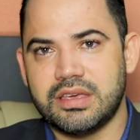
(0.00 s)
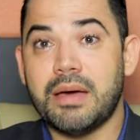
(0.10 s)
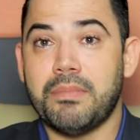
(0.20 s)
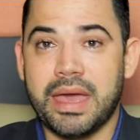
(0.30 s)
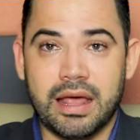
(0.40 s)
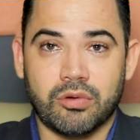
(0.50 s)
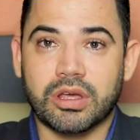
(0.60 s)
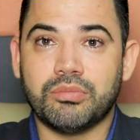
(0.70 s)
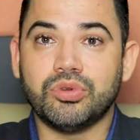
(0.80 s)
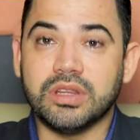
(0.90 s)
que é belo,
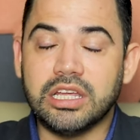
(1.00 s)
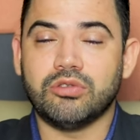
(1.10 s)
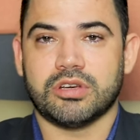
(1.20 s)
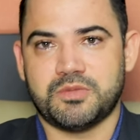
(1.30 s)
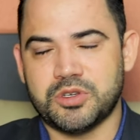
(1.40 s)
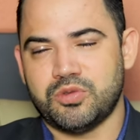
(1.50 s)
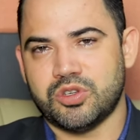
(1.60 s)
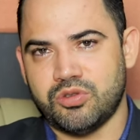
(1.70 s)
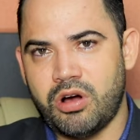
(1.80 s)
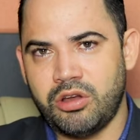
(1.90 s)
que é bonito, que as
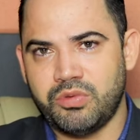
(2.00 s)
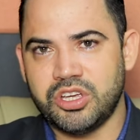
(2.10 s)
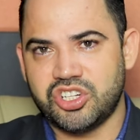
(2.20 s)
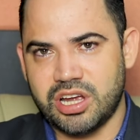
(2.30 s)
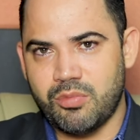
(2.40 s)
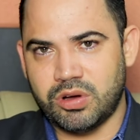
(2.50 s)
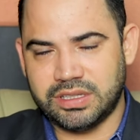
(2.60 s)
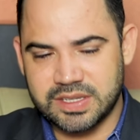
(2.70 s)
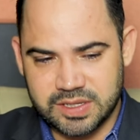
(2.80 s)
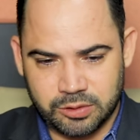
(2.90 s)
pessoas olham e chamam a
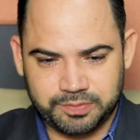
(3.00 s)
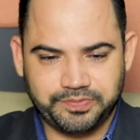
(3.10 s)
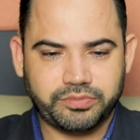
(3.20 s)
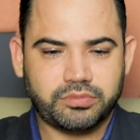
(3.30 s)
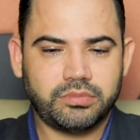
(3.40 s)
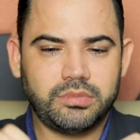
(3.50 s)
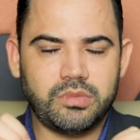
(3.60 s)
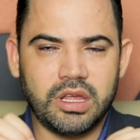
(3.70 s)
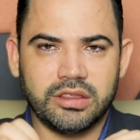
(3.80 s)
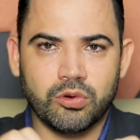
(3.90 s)
atenção.
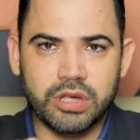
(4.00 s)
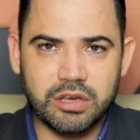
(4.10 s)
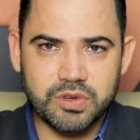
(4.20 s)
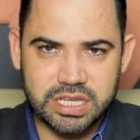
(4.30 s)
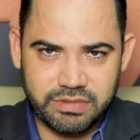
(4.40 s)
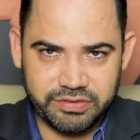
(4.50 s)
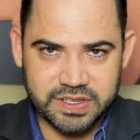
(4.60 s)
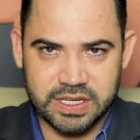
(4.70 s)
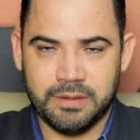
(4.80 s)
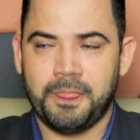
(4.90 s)
Então, o que, que você vai
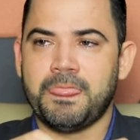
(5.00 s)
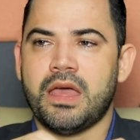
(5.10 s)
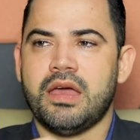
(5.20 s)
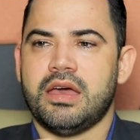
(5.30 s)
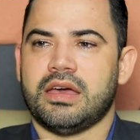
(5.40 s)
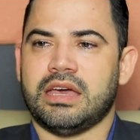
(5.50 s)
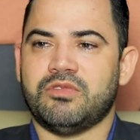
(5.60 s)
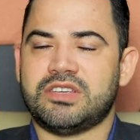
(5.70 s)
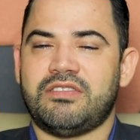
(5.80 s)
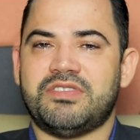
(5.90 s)
fazer? é,
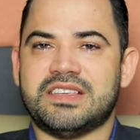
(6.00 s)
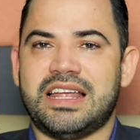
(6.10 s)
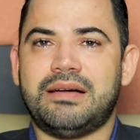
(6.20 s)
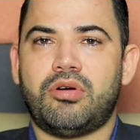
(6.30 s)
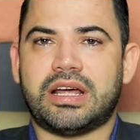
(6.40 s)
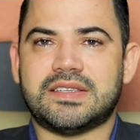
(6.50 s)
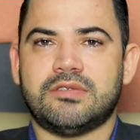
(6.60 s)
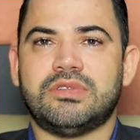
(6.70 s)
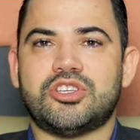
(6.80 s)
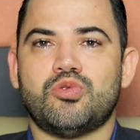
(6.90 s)
você vai fazer a
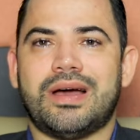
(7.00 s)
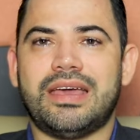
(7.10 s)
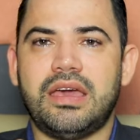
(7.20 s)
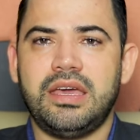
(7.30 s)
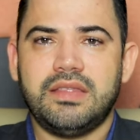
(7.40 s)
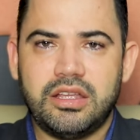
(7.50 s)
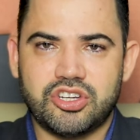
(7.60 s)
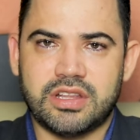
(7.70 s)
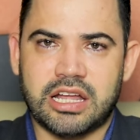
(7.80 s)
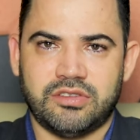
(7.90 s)
elaboração da sua
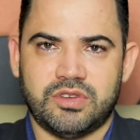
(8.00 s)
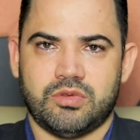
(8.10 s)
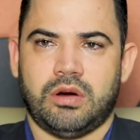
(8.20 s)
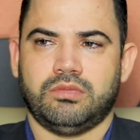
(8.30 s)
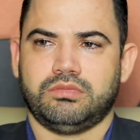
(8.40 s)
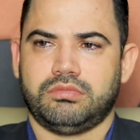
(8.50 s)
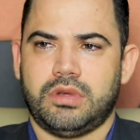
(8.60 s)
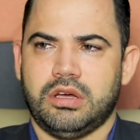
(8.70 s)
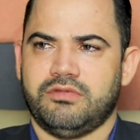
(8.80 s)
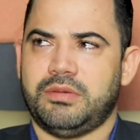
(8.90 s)
identidade visual.
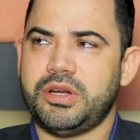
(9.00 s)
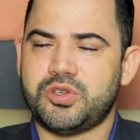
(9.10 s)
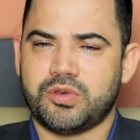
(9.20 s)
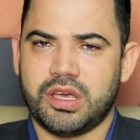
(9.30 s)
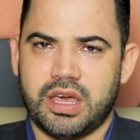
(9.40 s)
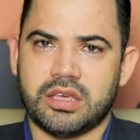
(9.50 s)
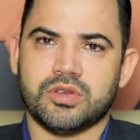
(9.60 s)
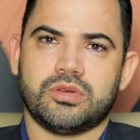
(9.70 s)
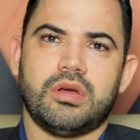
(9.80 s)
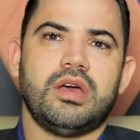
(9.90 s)
Fabrício, o que, que é
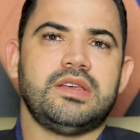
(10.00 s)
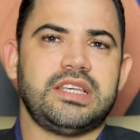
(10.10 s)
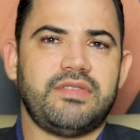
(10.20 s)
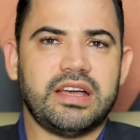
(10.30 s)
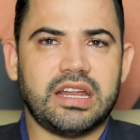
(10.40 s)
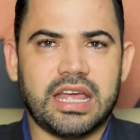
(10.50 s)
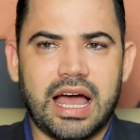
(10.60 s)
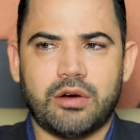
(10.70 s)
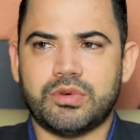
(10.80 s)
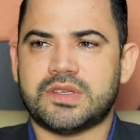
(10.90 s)
isso? Você vai
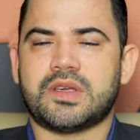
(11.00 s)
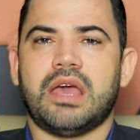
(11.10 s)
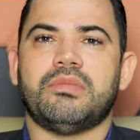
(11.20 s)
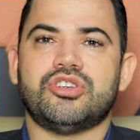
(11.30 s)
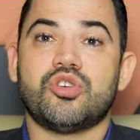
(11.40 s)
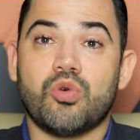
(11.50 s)
criar um esquema de